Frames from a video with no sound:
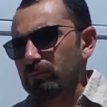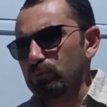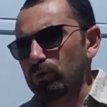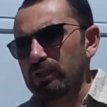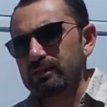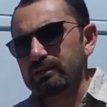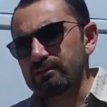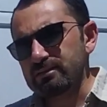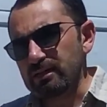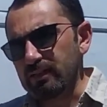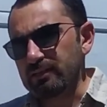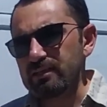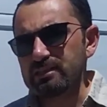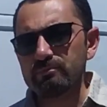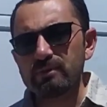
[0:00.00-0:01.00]
böyle kırsal
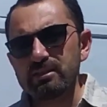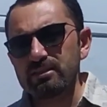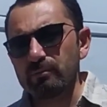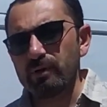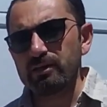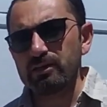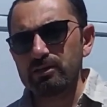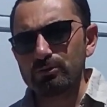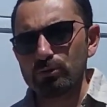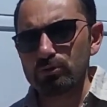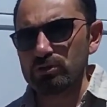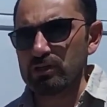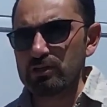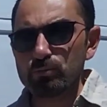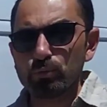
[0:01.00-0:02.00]
kesimde zaman
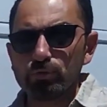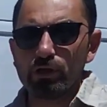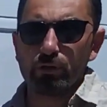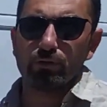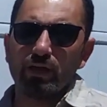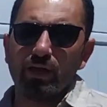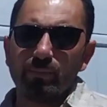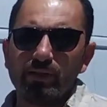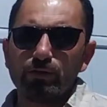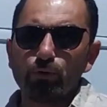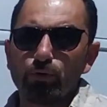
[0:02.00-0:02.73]
geçiyorsanız bunlar önemli.